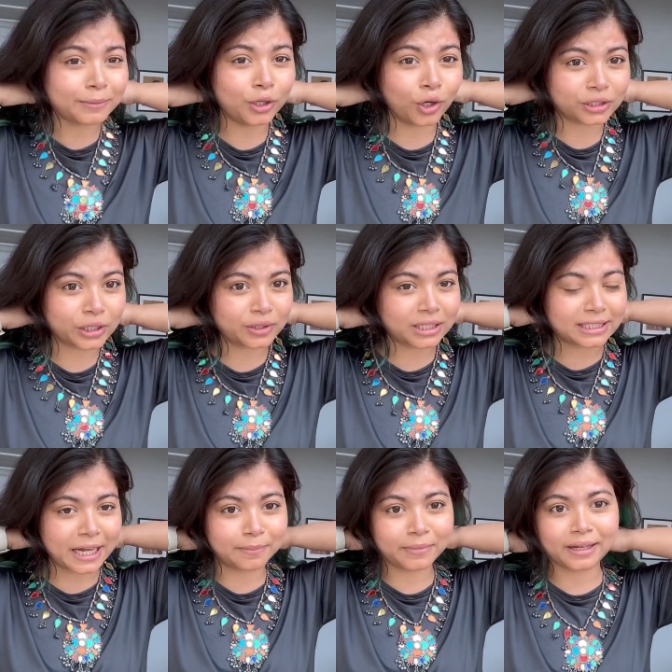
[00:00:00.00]
আমি লকডাউনের
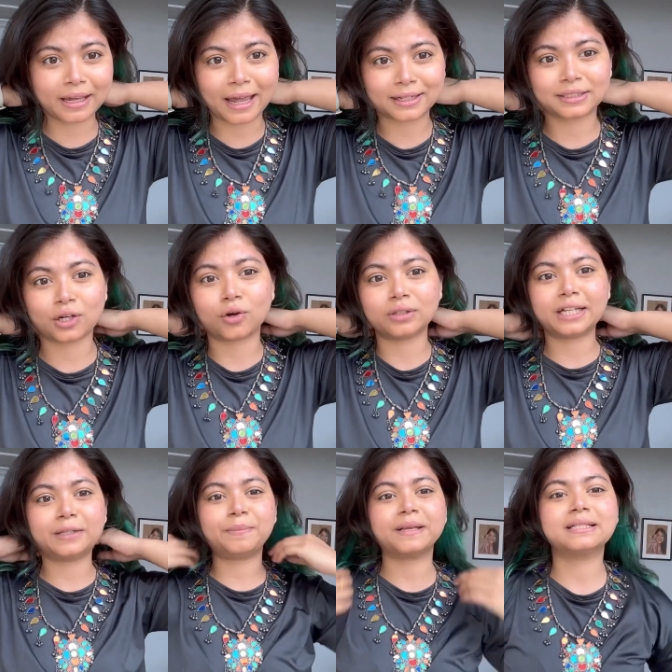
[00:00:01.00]
টাইমে একটা
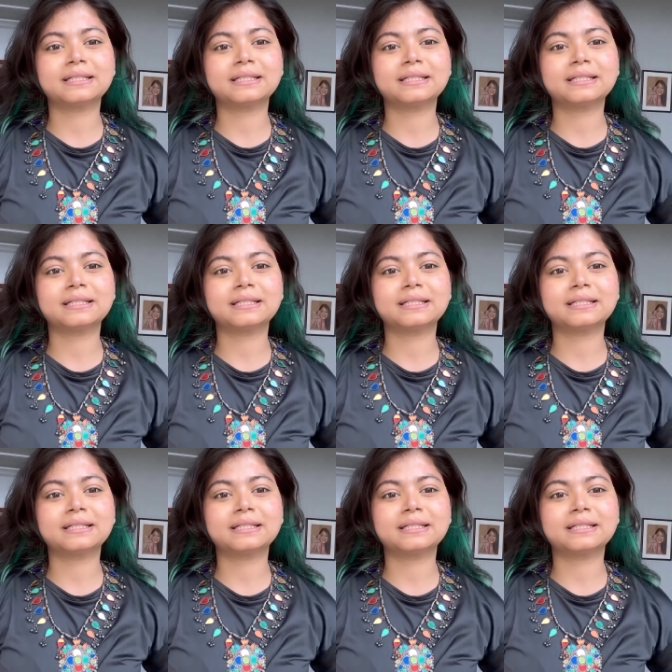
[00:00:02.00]
অনলাইন পেজ